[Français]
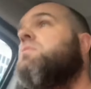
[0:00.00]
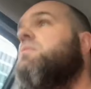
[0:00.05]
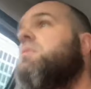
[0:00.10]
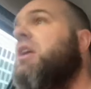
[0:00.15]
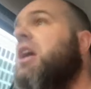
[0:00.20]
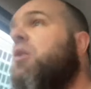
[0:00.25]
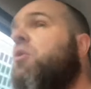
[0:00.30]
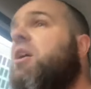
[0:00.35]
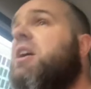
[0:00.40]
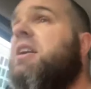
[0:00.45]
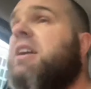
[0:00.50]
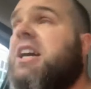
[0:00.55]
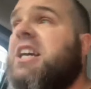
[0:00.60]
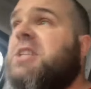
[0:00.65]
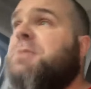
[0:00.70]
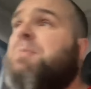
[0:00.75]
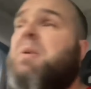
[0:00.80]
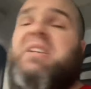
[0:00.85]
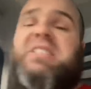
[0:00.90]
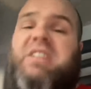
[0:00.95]
Et ouais, le
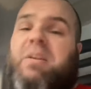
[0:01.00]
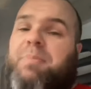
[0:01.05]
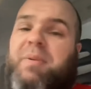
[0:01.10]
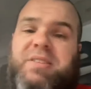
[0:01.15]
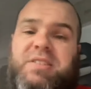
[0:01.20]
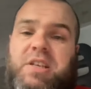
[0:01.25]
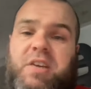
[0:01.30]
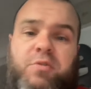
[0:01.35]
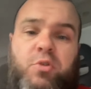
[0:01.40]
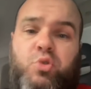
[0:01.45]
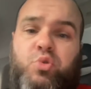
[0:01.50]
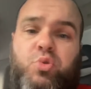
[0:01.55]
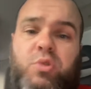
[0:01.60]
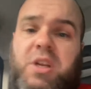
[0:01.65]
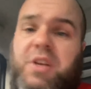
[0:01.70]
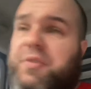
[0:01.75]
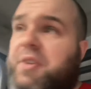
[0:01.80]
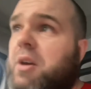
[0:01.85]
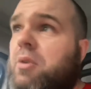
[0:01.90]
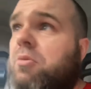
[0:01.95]
respect, ça passe avant tout,
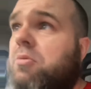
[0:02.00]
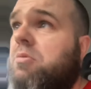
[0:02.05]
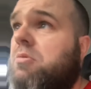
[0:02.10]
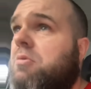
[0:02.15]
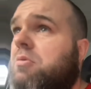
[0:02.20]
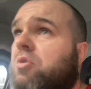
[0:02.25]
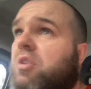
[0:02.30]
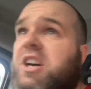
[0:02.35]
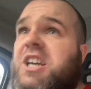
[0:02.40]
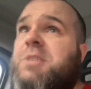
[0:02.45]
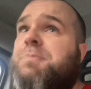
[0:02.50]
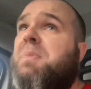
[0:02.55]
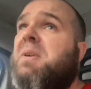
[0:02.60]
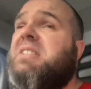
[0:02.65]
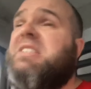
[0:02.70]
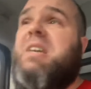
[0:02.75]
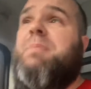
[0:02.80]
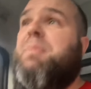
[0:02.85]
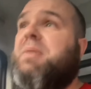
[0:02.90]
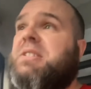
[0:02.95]
les frérots. Le respect,
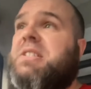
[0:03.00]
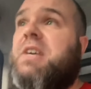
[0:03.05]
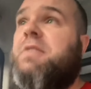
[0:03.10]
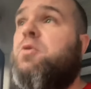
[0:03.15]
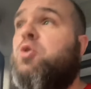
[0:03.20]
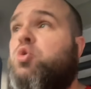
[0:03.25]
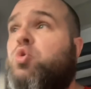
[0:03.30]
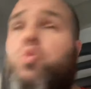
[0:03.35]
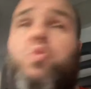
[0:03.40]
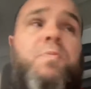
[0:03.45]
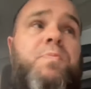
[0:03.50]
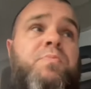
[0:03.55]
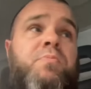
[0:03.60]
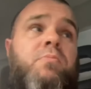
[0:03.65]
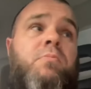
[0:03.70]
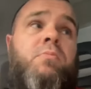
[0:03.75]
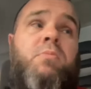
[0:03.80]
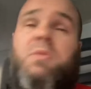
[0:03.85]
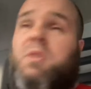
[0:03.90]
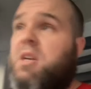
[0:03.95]
ça passe avant tout.
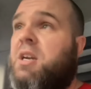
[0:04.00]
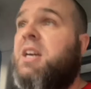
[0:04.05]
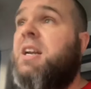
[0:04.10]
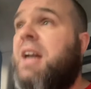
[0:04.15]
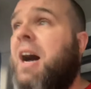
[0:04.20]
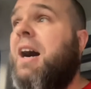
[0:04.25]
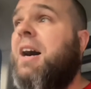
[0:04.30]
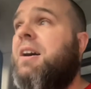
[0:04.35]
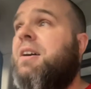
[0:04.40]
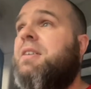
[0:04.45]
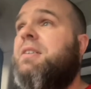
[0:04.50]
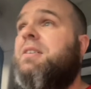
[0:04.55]
Et là,